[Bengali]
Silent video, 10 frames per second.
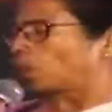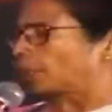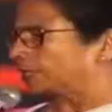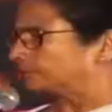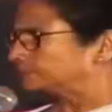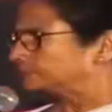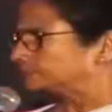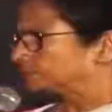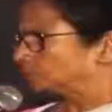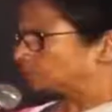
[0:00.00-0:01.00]
করে
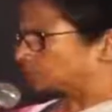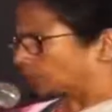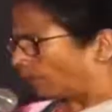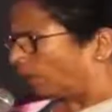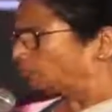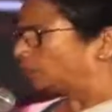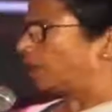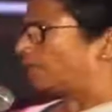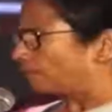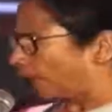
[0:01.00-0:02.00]
জীবন
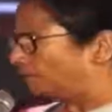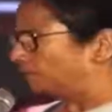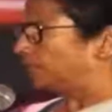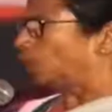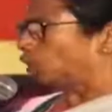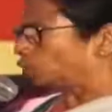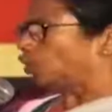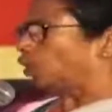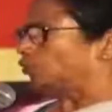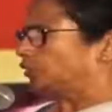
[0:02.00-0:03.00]
দিয়ে প্রাণ দিয়ে
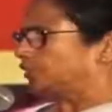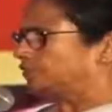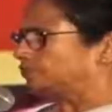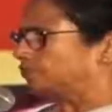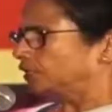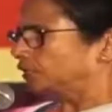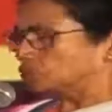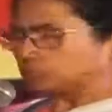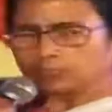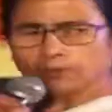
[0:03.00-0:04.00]
অন্তর দিয়ে
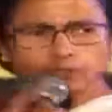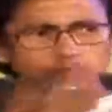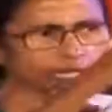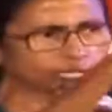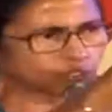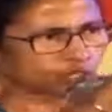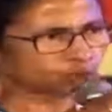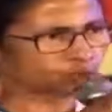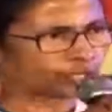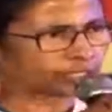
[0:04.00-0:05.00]
জীবন দেওয়ার জন্য
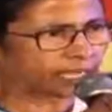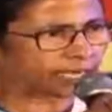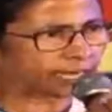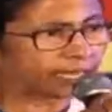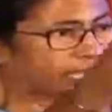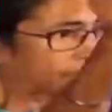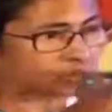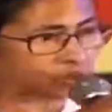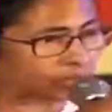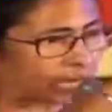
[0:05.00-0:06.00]
তৈরি থাকে
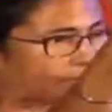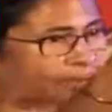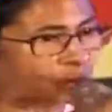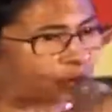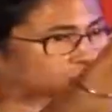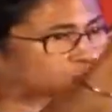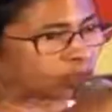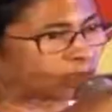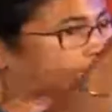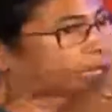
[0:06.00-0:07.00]
কিন্তু ক্লাবের
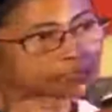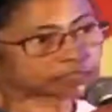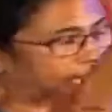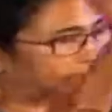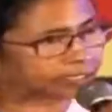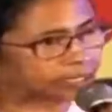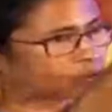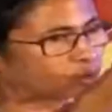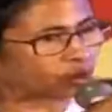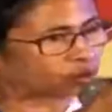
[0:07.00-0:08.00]
অসম্মান তারা কেউ
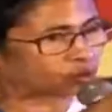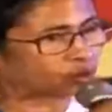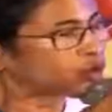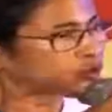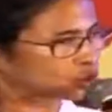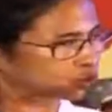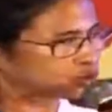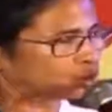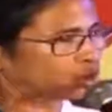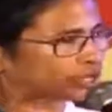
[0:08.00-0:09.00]
কখনো সহ্য
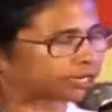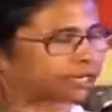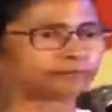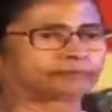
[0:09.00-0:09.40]
করে না